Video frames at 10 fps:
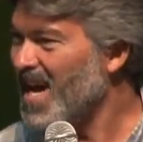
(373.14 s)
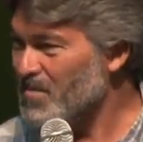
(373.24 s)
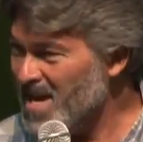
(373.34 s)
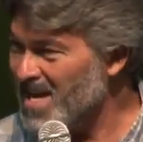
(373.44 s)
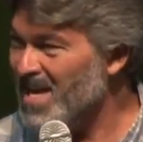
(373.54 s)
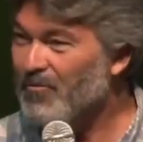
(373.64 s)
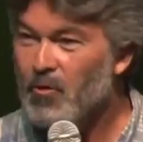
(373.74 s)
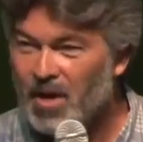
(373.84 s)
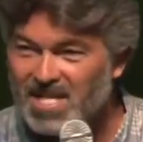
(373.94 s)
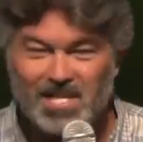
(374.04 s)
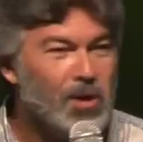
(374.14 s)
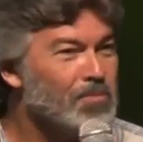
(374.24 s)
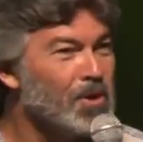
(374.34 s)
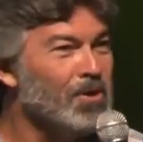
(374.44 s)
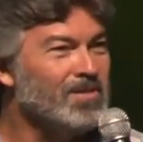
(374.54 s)
Amém? E foi o que a gente
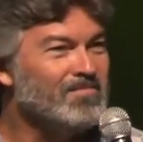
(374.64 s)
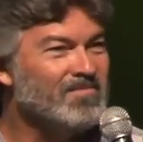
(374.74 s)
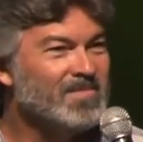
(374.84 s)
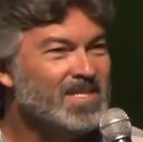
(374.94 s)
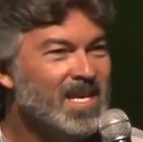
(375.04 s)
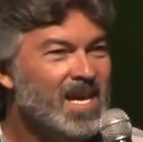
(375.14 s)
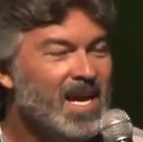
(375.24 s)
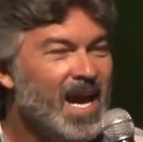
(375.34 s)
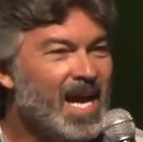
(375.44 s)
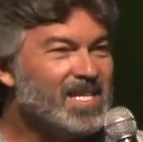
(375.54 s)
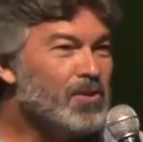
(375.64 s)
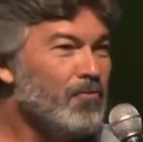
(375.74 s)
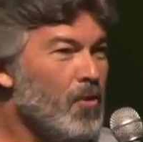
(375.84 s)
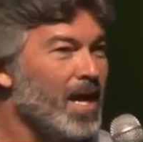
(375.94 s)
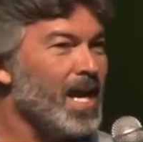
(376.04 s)
optou. A gente
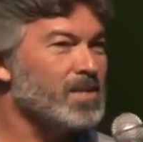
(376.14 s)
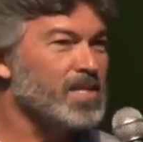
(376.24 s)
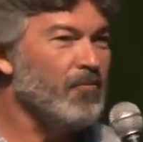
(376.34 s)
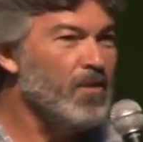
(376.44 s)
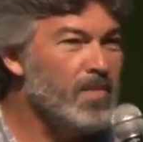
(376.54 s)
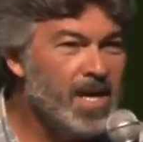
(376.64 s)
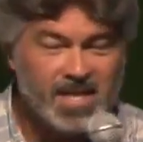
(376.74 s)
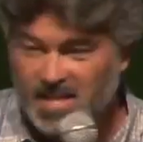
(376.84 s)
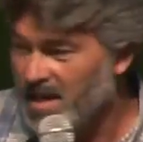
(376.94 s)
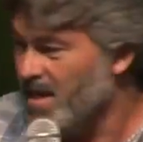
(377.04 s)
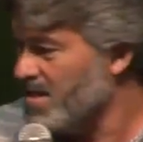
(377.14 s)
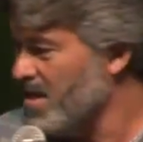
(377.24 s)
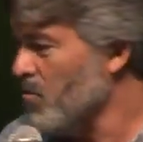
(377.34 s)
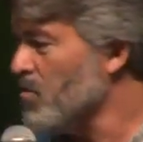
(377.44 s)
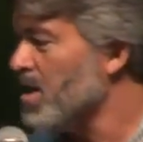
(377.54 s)
ouviu relatos de famílias que
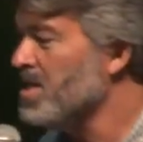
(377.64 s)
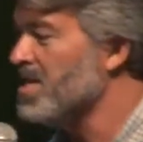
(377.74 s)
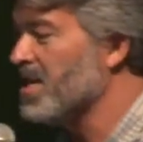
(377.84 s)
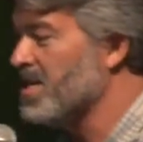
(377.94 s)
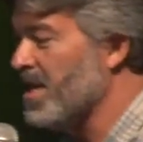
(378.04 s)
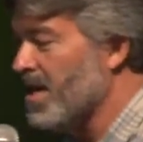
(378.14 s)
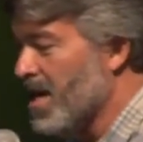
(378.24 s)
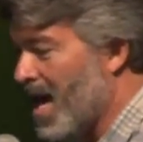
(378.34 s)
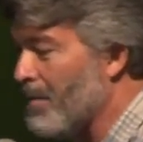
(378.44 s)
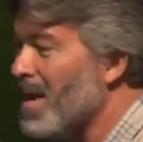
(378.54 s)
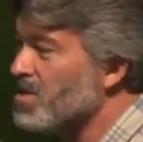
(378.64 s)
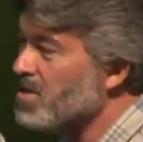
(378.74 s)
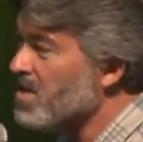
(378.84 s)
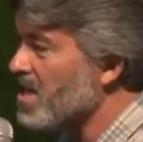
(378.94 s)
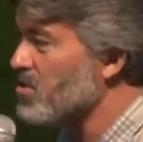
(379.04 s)
tinha um que dizia assim: Rapaz, eu
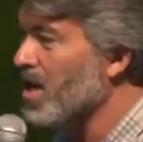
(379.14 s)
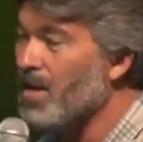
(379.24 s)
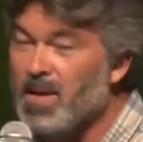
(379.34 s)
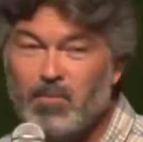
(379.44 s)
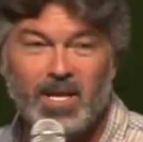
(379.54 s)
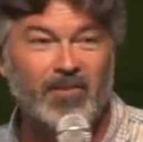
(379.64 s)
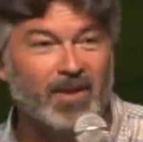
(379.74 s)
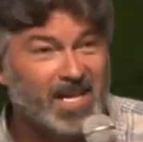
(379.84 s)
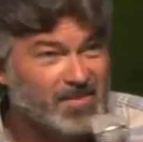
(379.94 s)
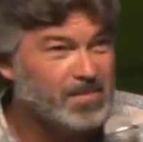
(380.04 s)
tentei jogar minha mulher várias